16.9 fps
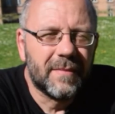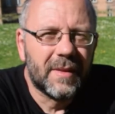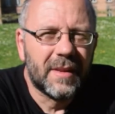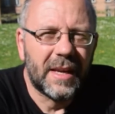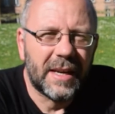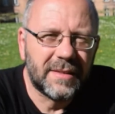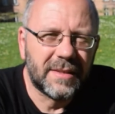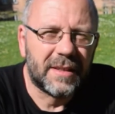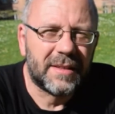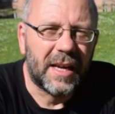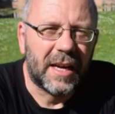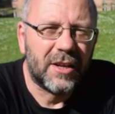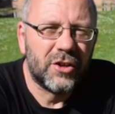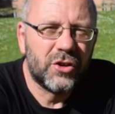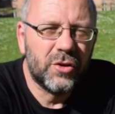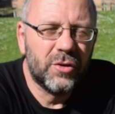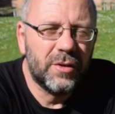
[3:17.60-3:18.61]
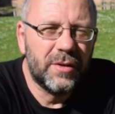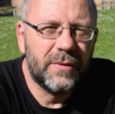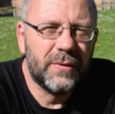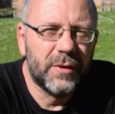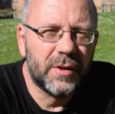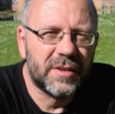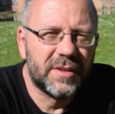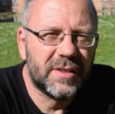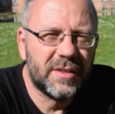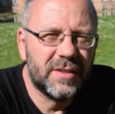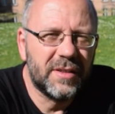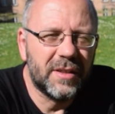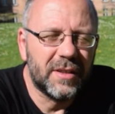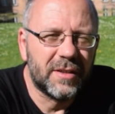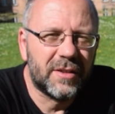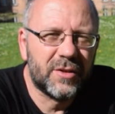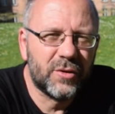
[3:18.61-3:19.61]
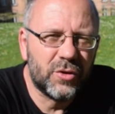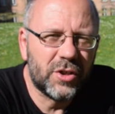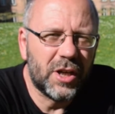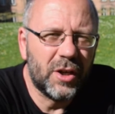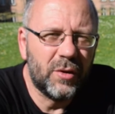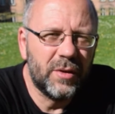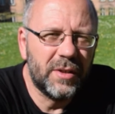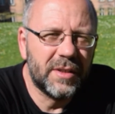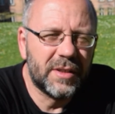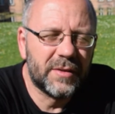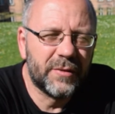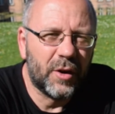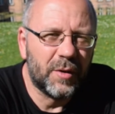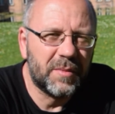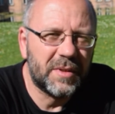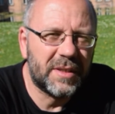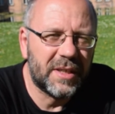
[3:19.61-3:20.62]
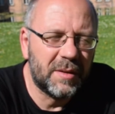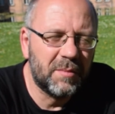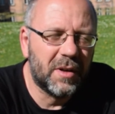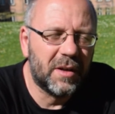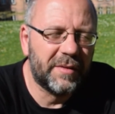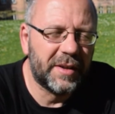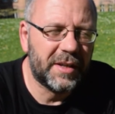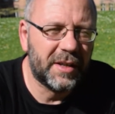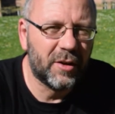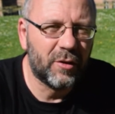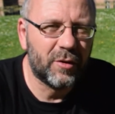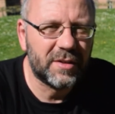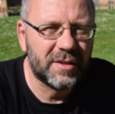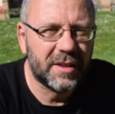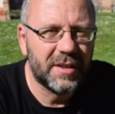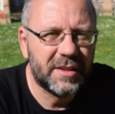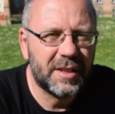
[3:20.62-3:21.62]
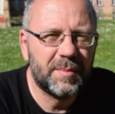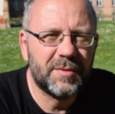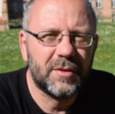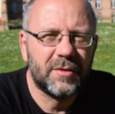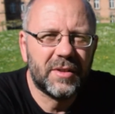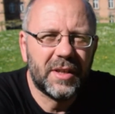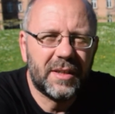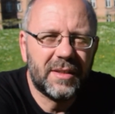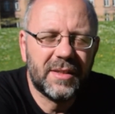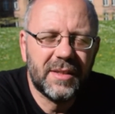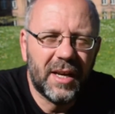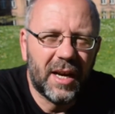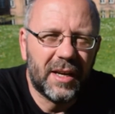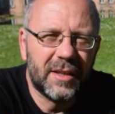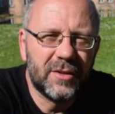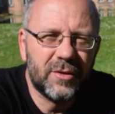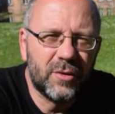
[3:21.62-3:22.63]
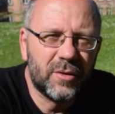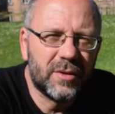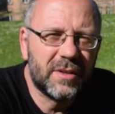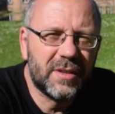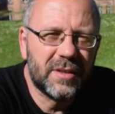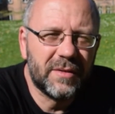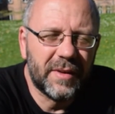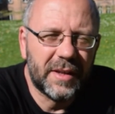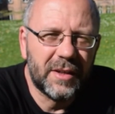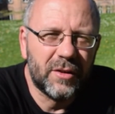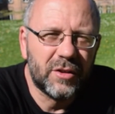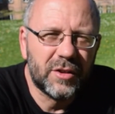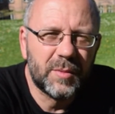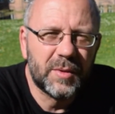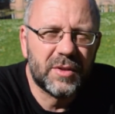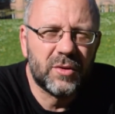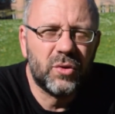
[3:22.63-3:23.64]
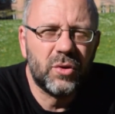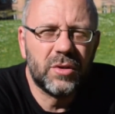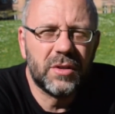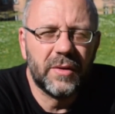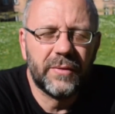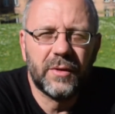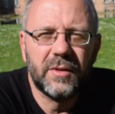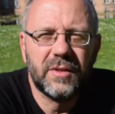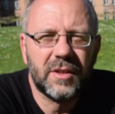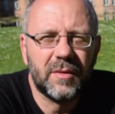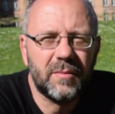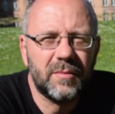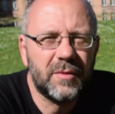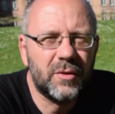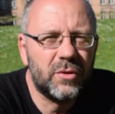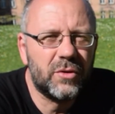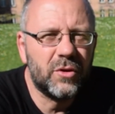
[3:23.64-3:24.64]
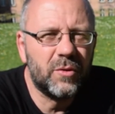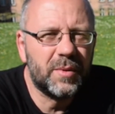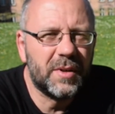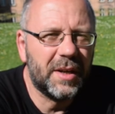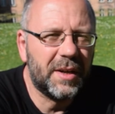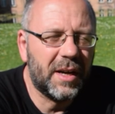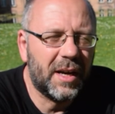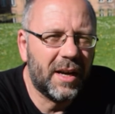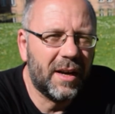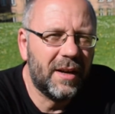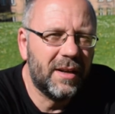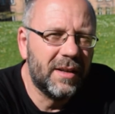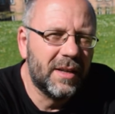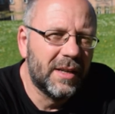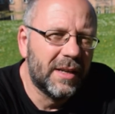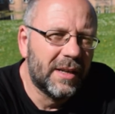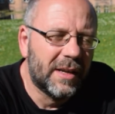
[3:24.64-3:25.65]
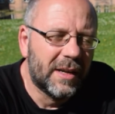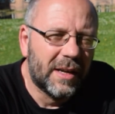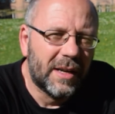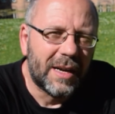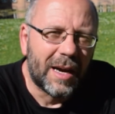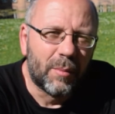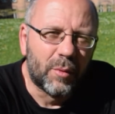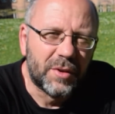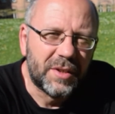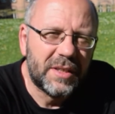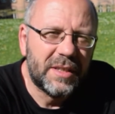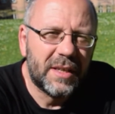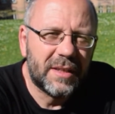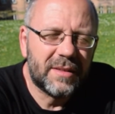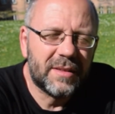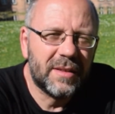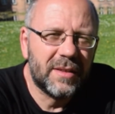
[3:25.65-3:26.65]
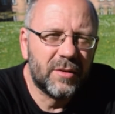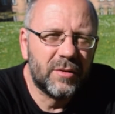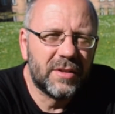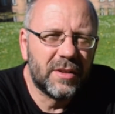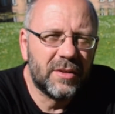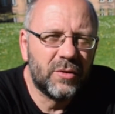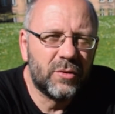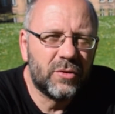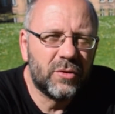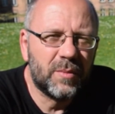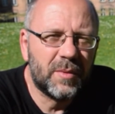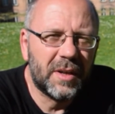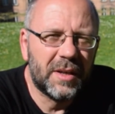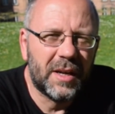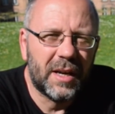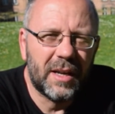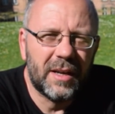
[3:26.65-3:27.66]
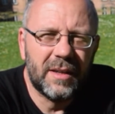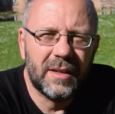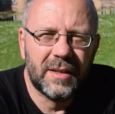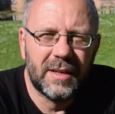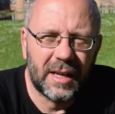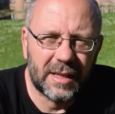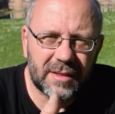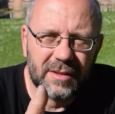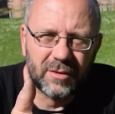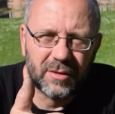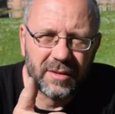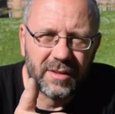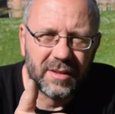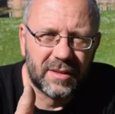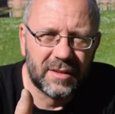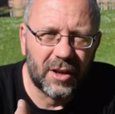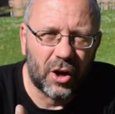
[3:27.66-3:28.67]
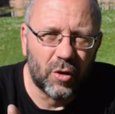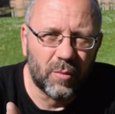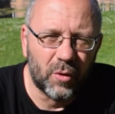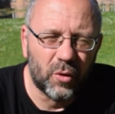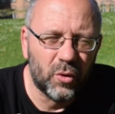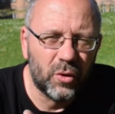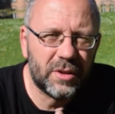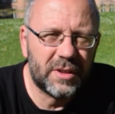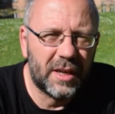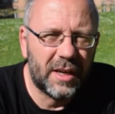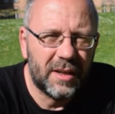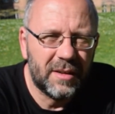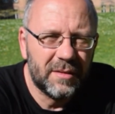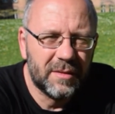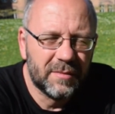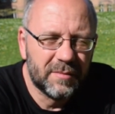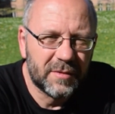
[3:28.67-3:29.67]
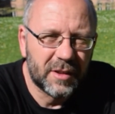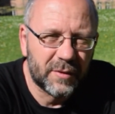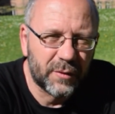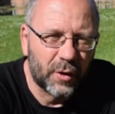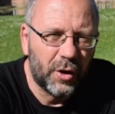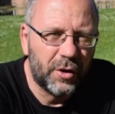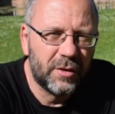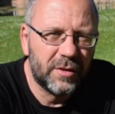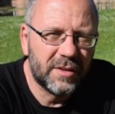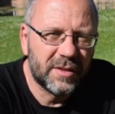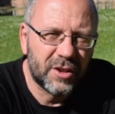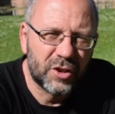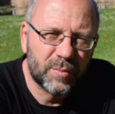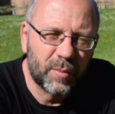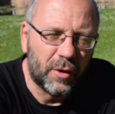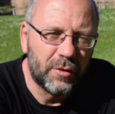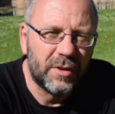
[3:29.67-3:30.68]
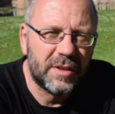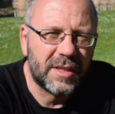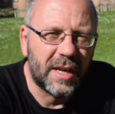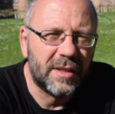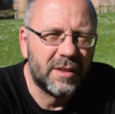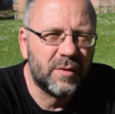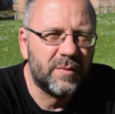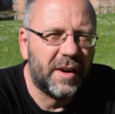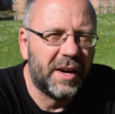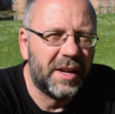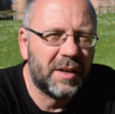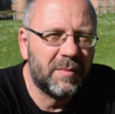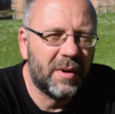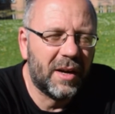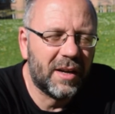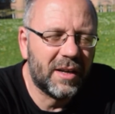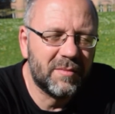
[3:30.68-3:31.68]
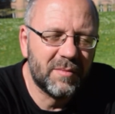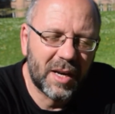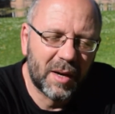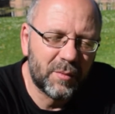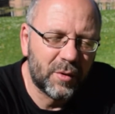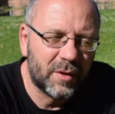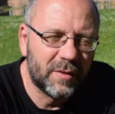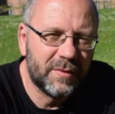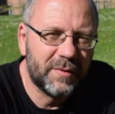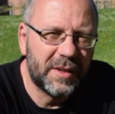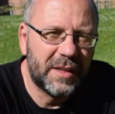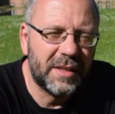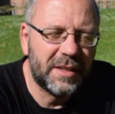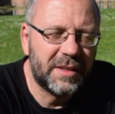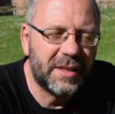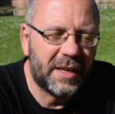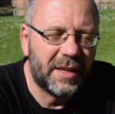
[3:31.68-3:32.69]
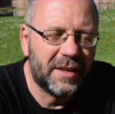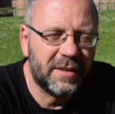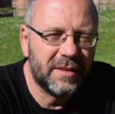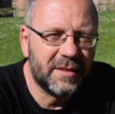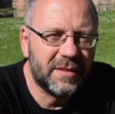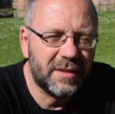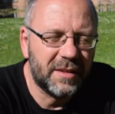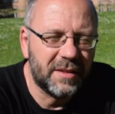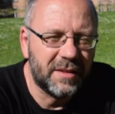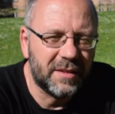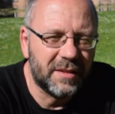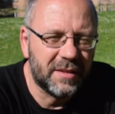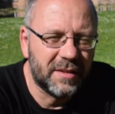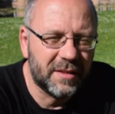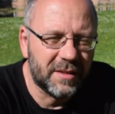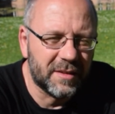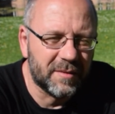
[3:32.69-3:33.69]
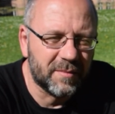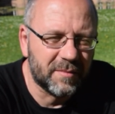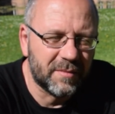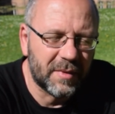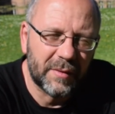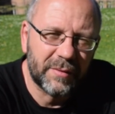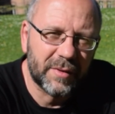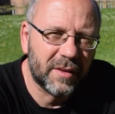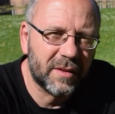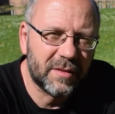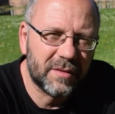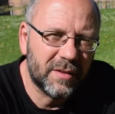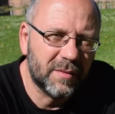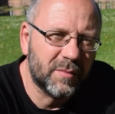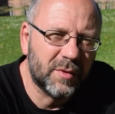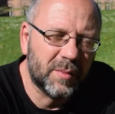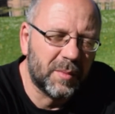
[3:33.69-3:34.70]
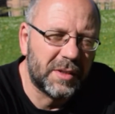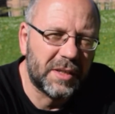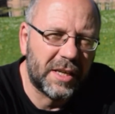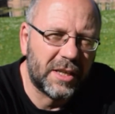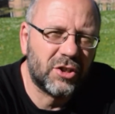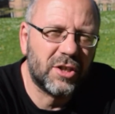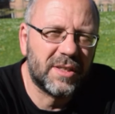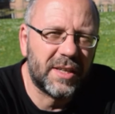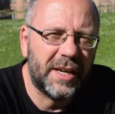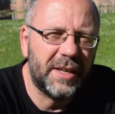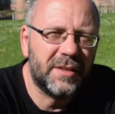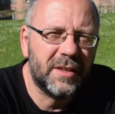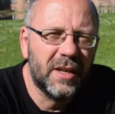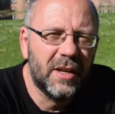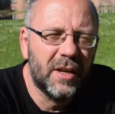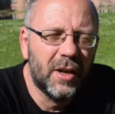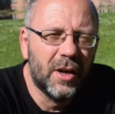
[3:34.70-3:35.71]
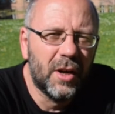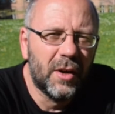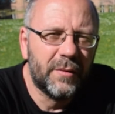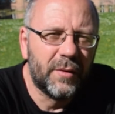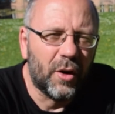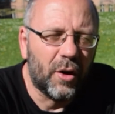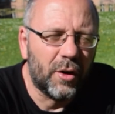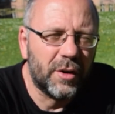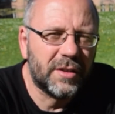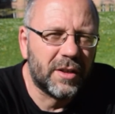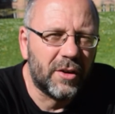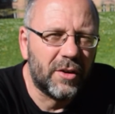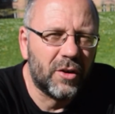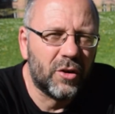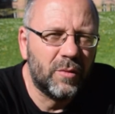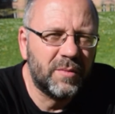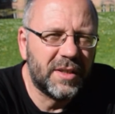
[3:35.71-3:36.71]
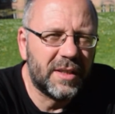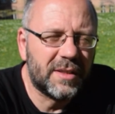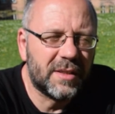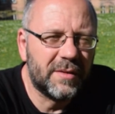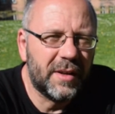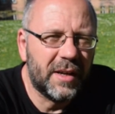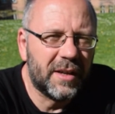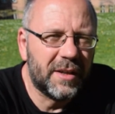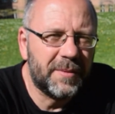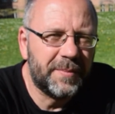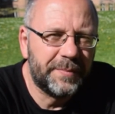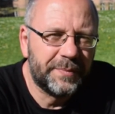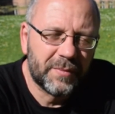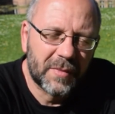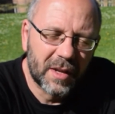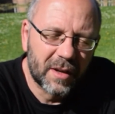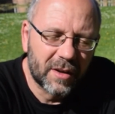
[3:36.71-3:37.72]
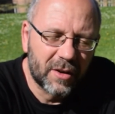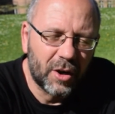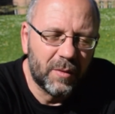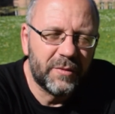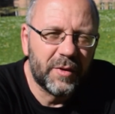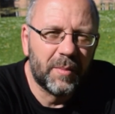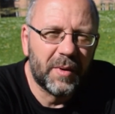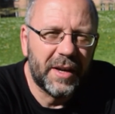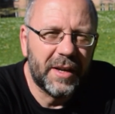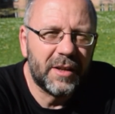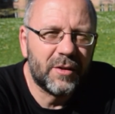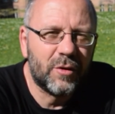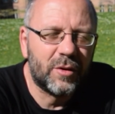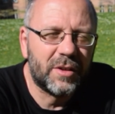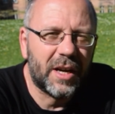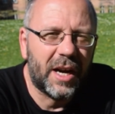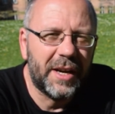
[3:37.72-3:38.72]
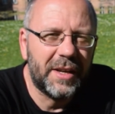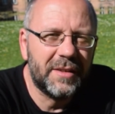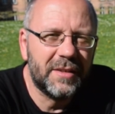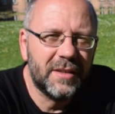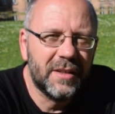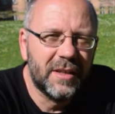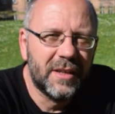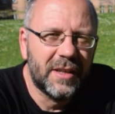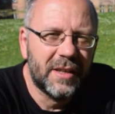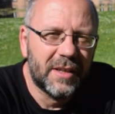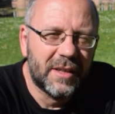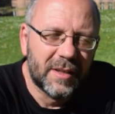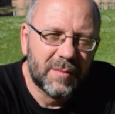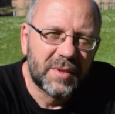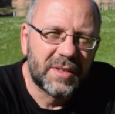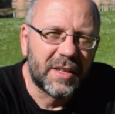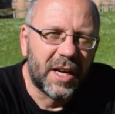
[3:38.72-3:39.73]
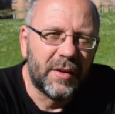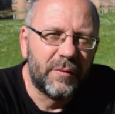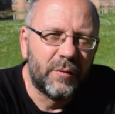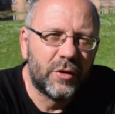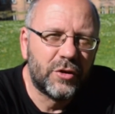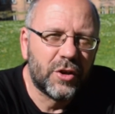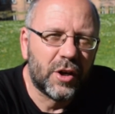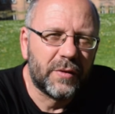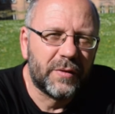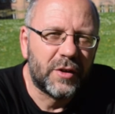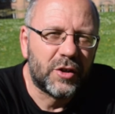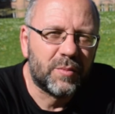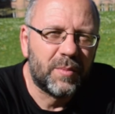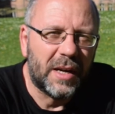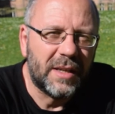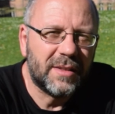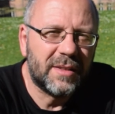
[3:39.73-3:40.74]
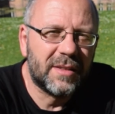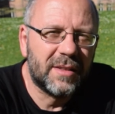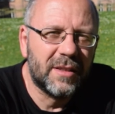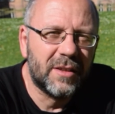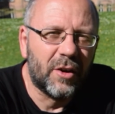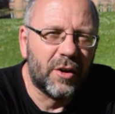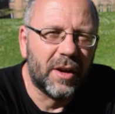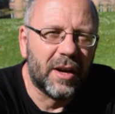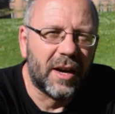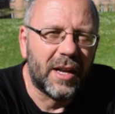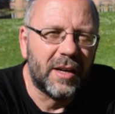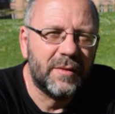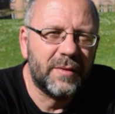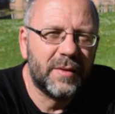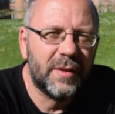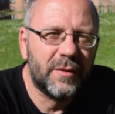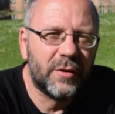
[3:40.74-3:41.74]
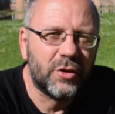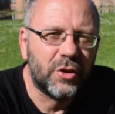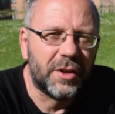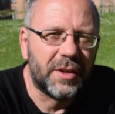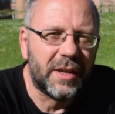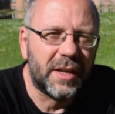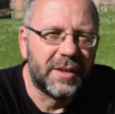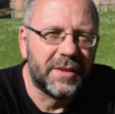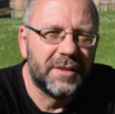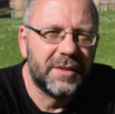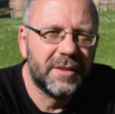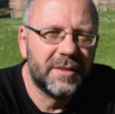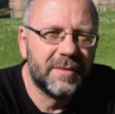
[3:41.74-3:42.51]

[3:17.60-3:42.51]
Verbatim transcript: Ja, ich sage Dankeschön fürs äh, Zuschauen. Es freut mich immer, wenn ihr unsere Tipps und Tricks hier anguckt, wenn ihr uns besucht auf unserem YouTube-Kanal. Abonniert unseren YouTube-Kanal, lasst uns einen Daumen hoch da, das freut uns, das spornt uns an zum Weitermachen. Wir haben noch viele Ideen, die ähm, einfach in der nächsten Zeit für euch da noch umsetzen wäre. Kommt vorbei, guckt rein. Bis dahin wünsche ich euch viel Spaß. Euer Ralf von Jotterland.